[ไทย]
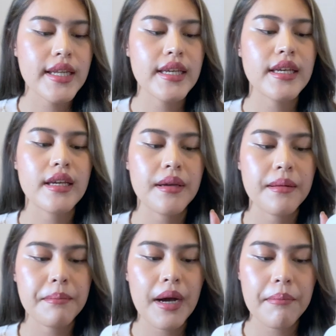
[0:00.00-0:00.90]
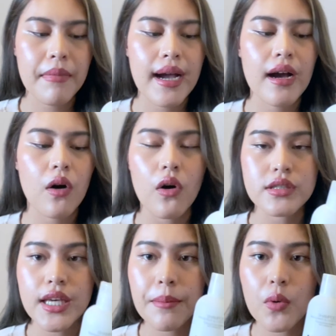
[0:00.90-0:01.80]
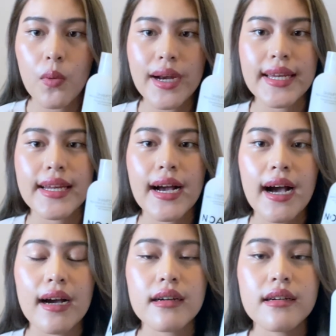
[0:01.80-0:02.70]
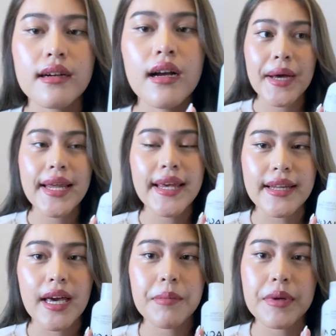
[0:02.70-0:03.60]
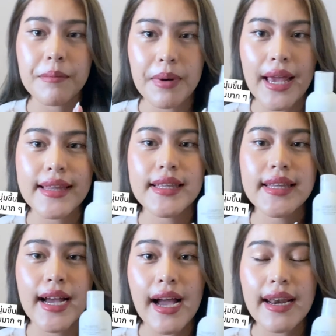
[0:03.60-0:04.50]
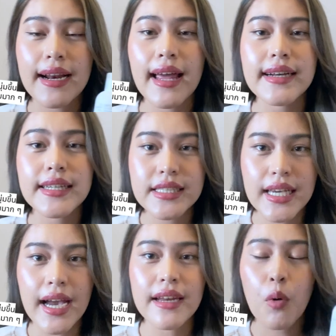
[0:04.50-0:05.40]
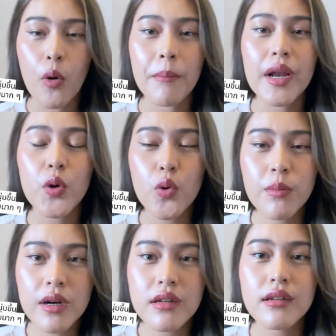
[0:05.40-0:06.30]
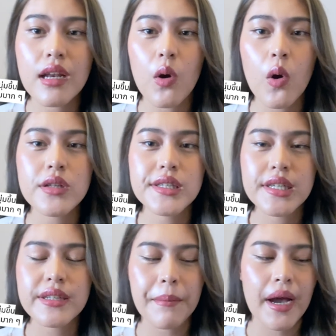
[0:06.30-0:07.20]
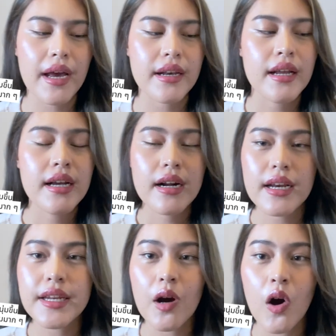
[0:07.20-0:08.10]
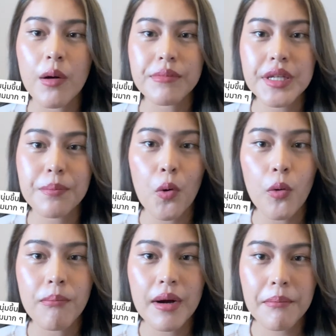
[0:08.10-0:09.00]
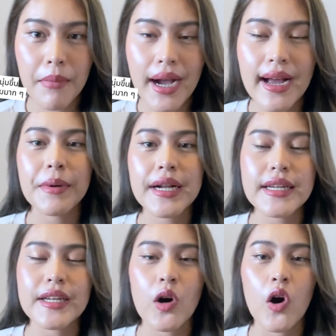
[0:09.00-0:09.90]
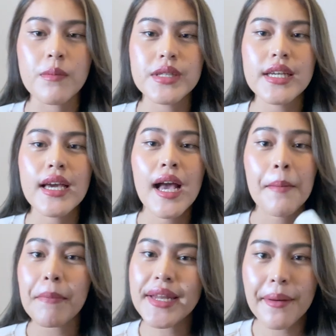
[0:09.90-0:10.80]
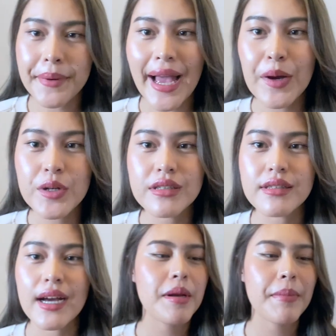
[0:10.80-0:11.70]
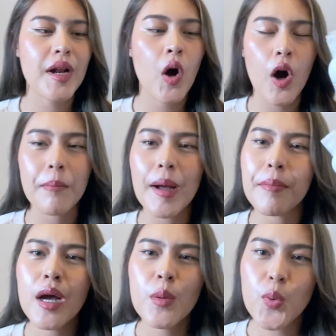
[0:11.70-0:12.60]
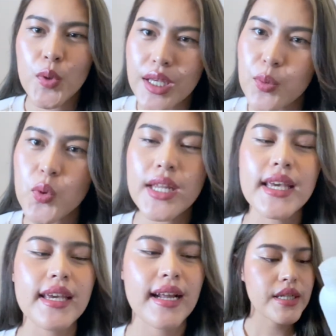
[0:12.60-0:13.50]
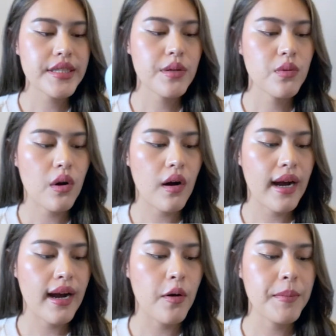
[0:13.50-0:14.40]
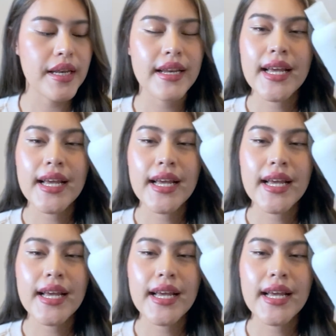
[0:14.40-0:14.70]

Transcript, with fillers: ดีมากๆของแชมพูวันนี้นะคะคือมันเห็นการเปลี่ยนแปลงตั้งแต่ครั้งแรกๆที่ใช้ผมมันนุ่มขึ้นแล้วก็ที่สำคัญกลิ่นหอมติดผมมากๆเป็นกลิ่นหอมที่ไม่ทำร้ายคนอื่นนะมันเป็นหอมแบบผู้ดีผู้ดีนะวัสดุของเขามัน